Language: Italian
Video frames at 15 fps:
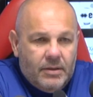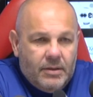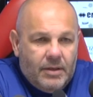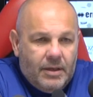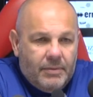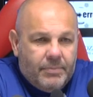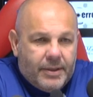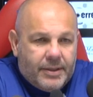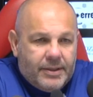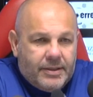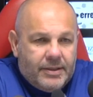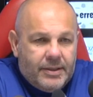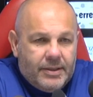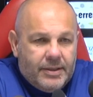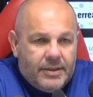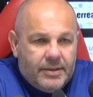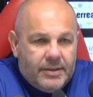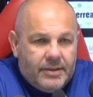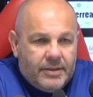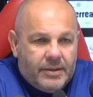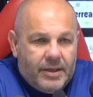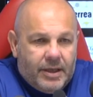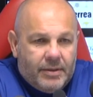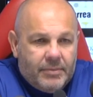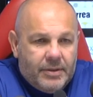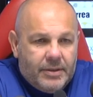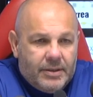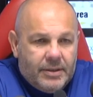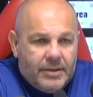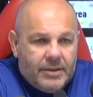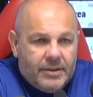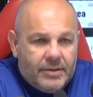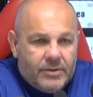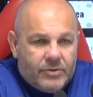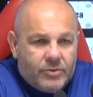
le, partite chiaramente